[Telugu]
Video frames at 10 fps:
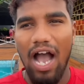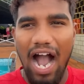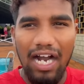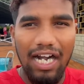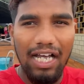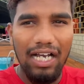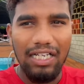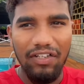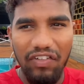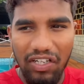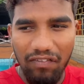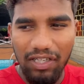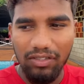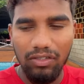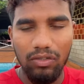అక్కడ ఈవినింగ్
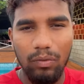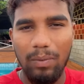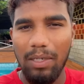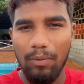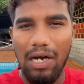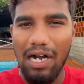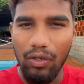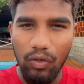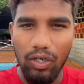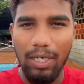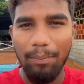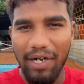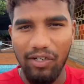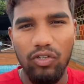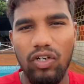వరకు మనం ఆడుకొని
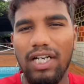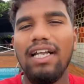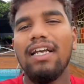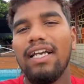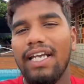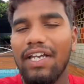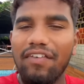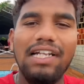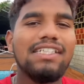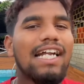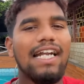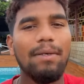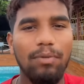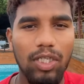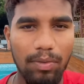పాడుకొని ఈవినింగ్ స్టార్ట్
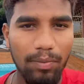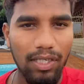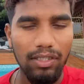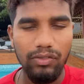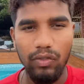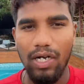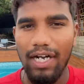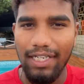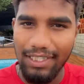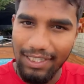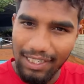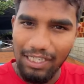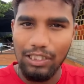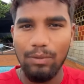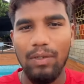అయిపోతాం అనమాట సో ఆడ ఎట్లెట్లా
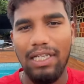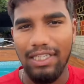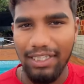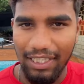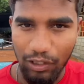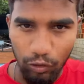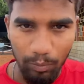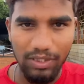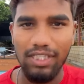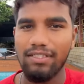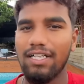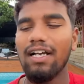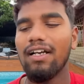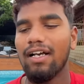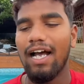ఆడతామో అదంతా అయినా చూపిస్తేస్తా
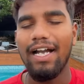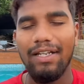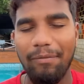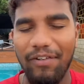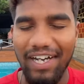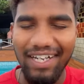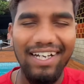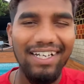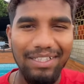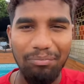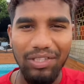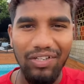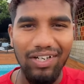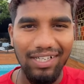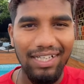అండ్ ఫైనల్గా
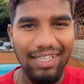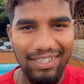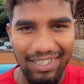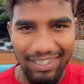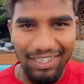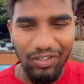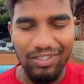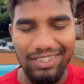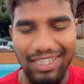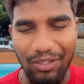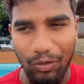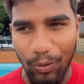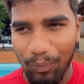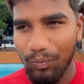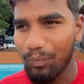చెప్తున్నాను కదా అందరికీ ఒకసారి
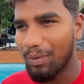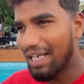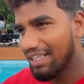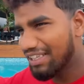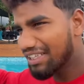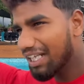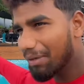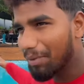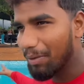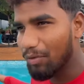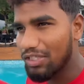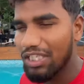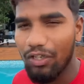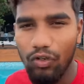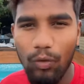గ్రూప్ మనంతా మనం
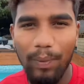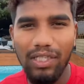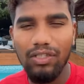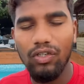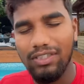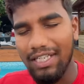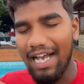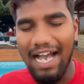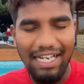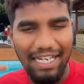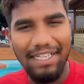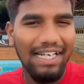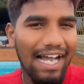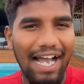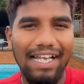వచ్చిన గ్రూప్ అంతా ఒకసారి హాయ్
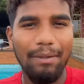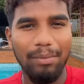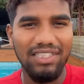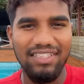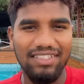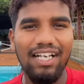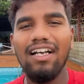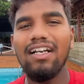గట్టిగా హాయ్ చెప్పించేస్తా